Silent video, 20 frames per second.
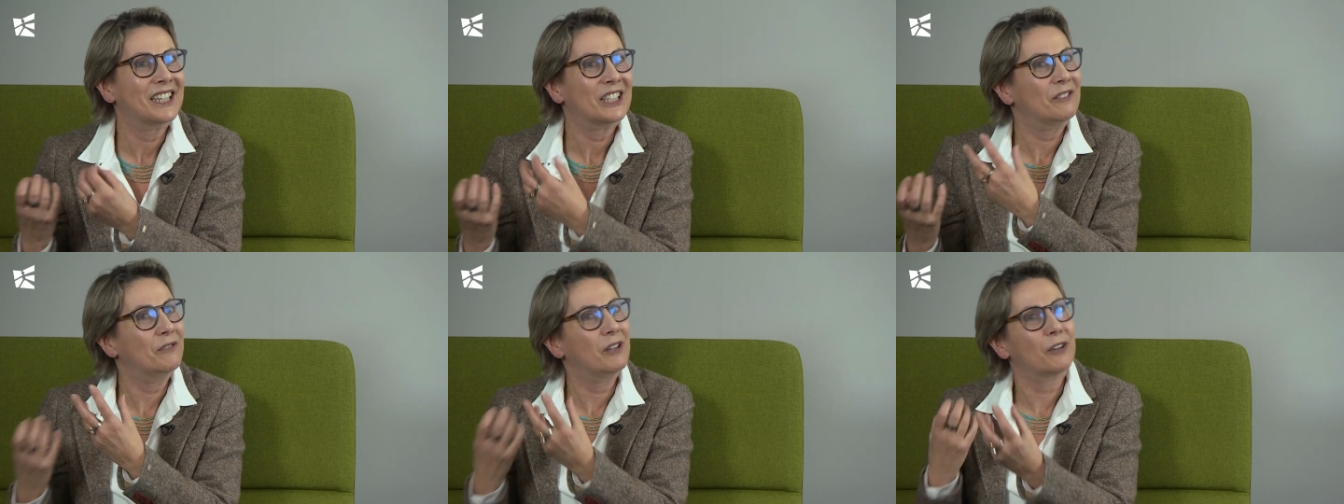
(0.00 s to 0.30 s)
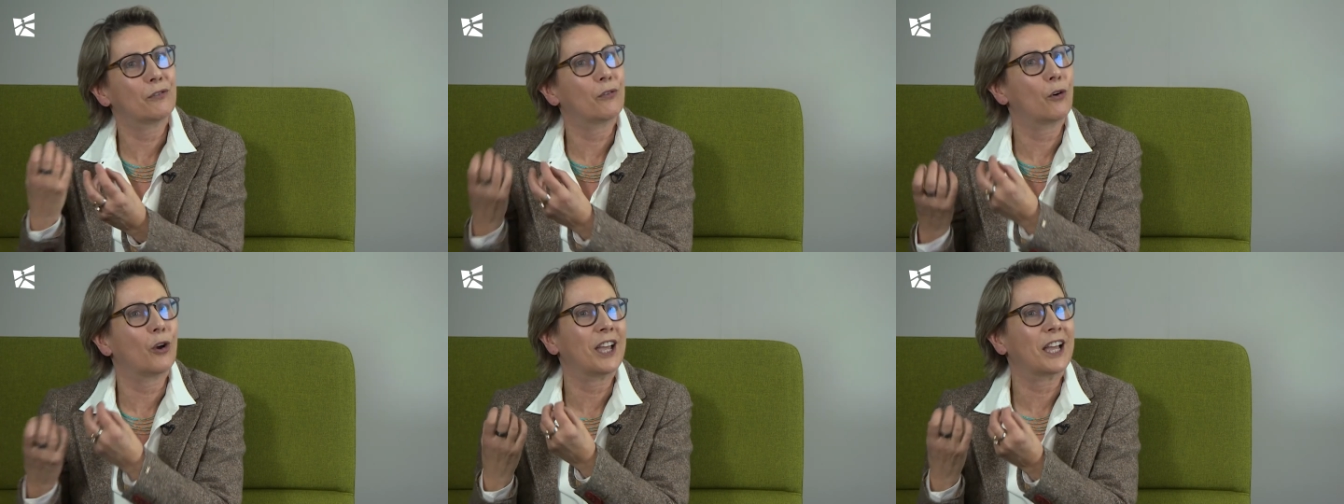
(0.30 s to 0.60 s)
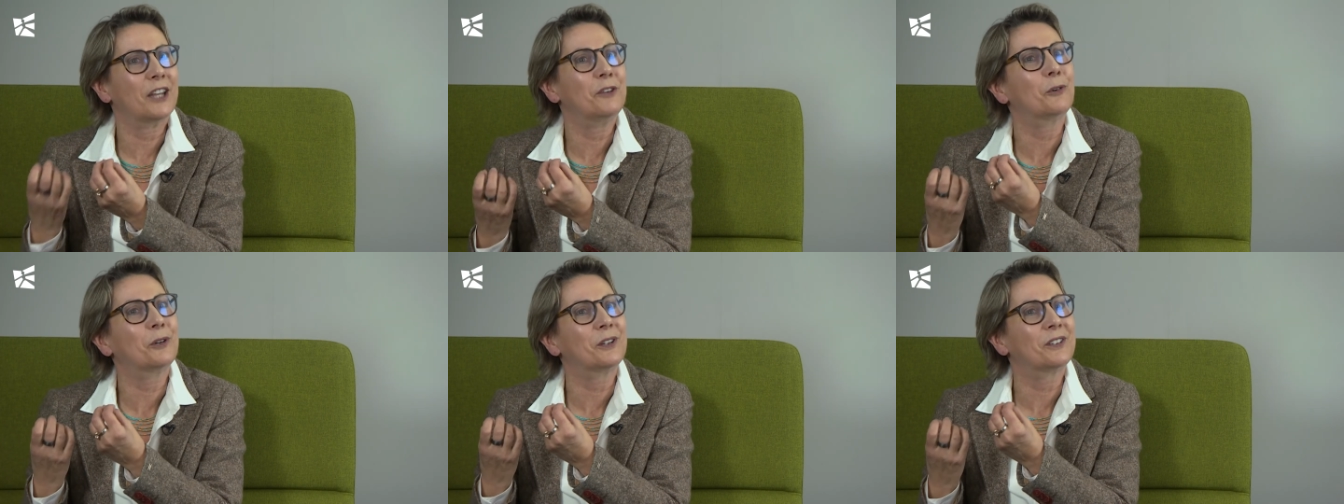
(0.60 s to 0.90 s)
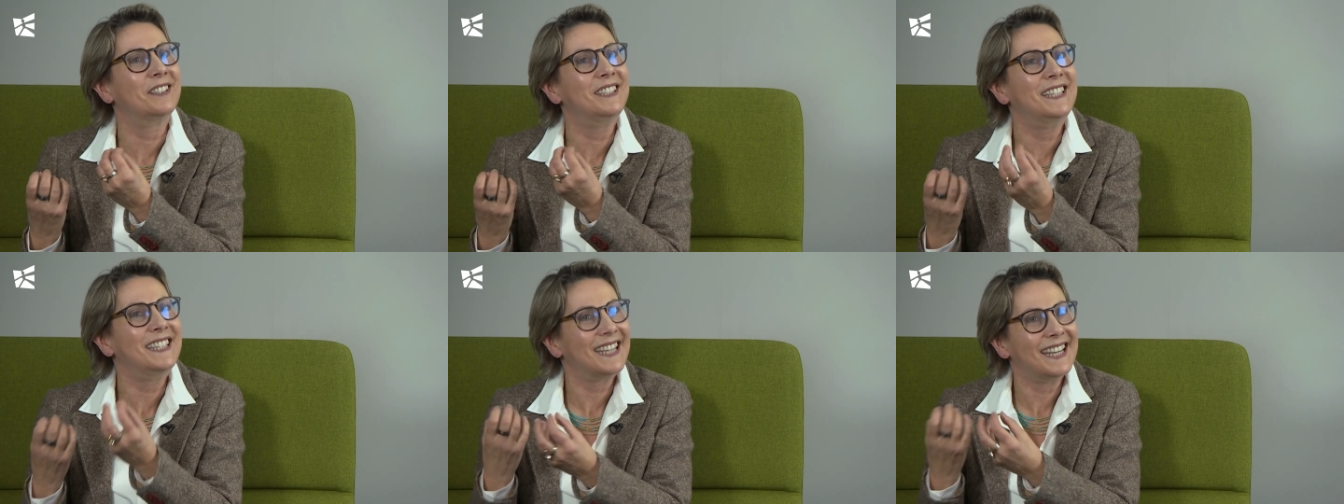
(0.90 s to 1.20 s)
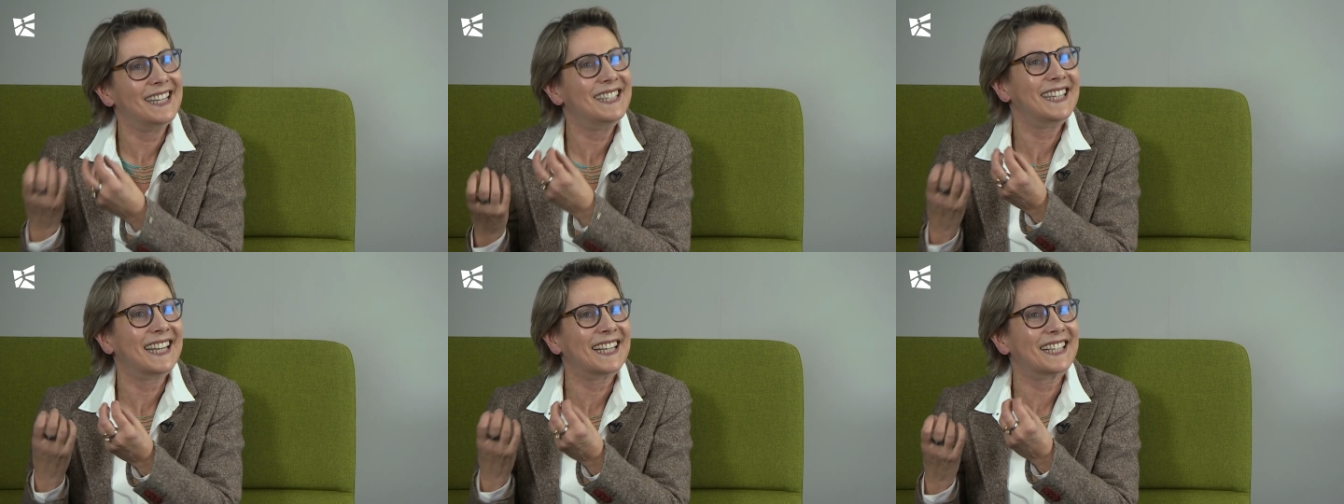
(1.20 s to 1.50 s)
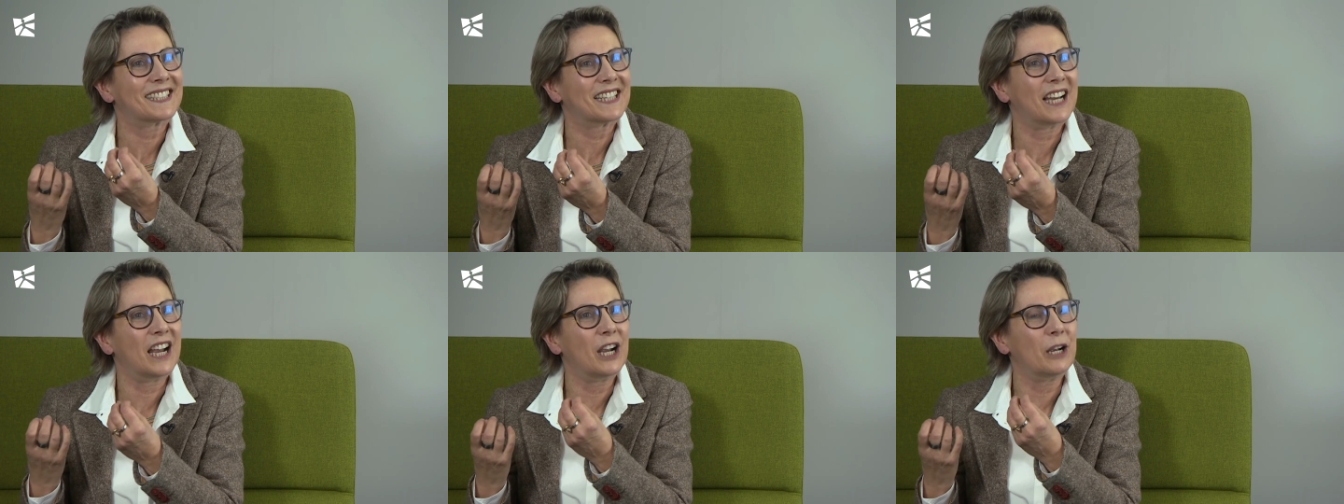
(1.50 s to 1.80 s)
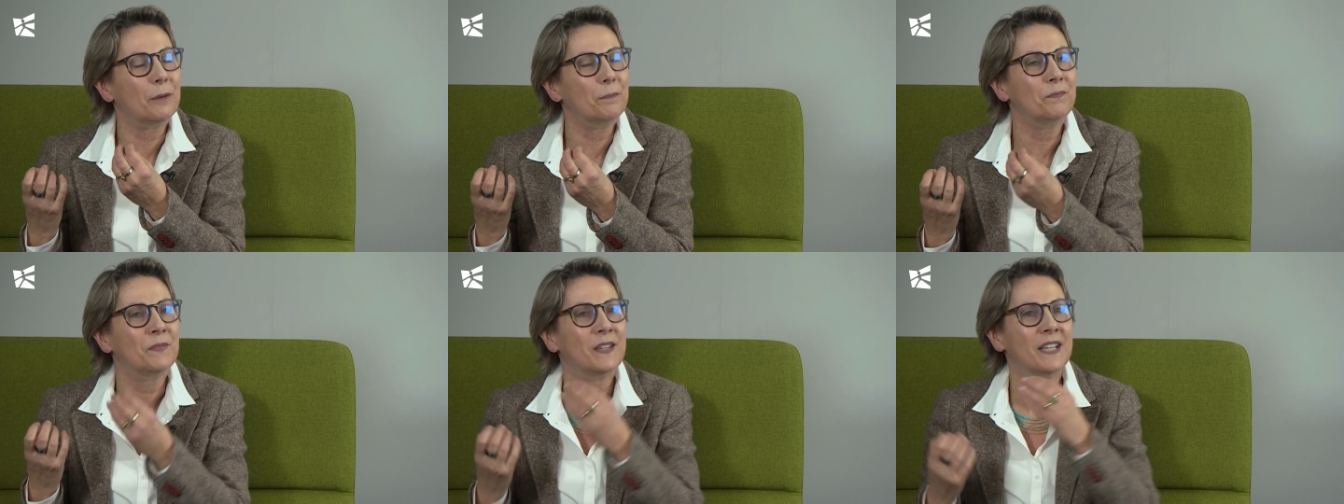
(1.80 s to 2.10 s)
die wir vorher noch nicht entdeckt
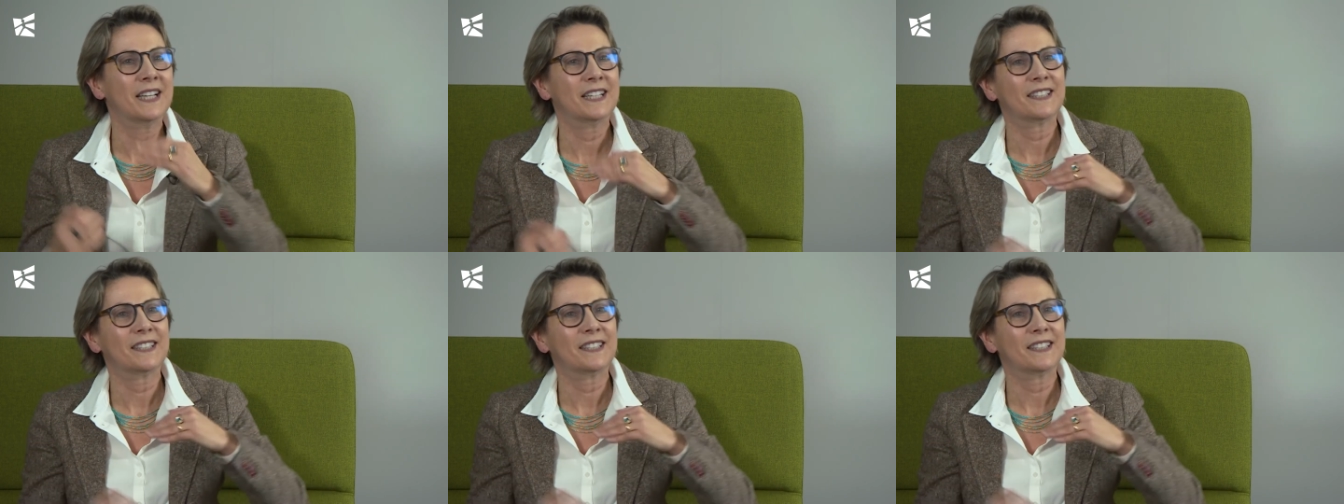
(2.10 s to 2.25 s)
haben,